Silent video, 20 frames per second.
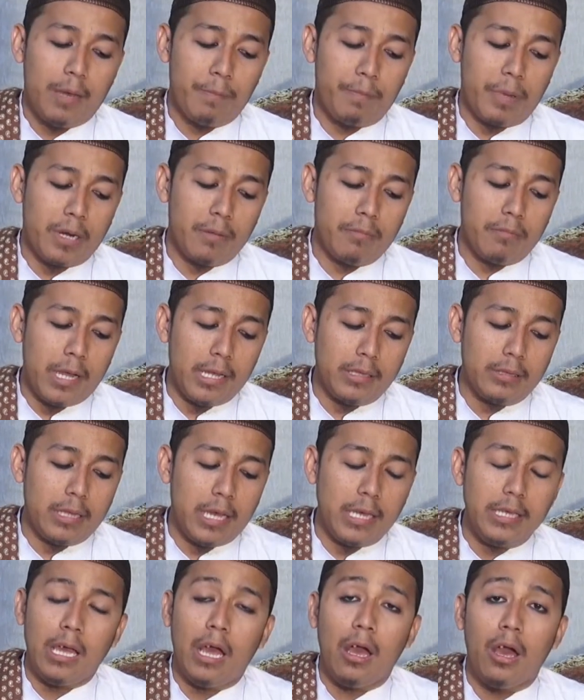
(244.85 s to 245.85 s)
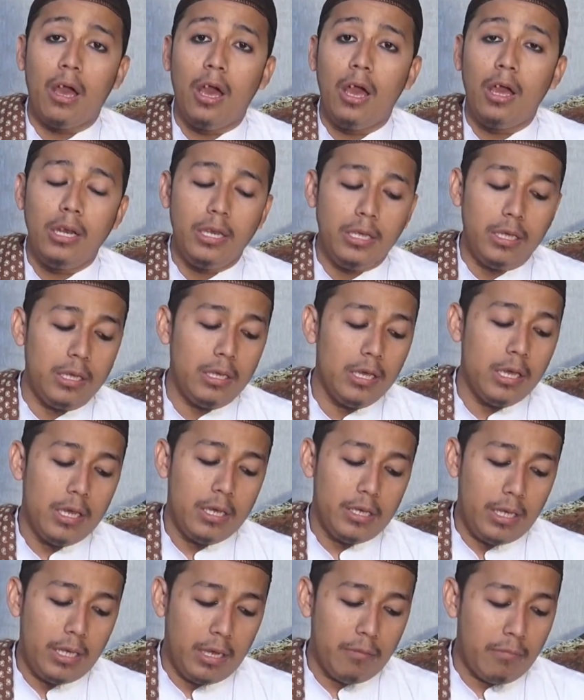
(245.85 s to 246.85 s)
permata yang geli,
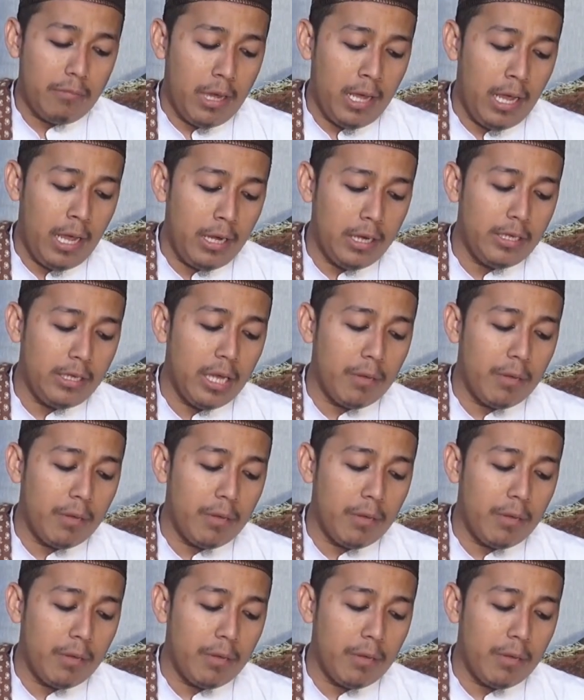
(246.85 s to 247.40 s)
yang mahal,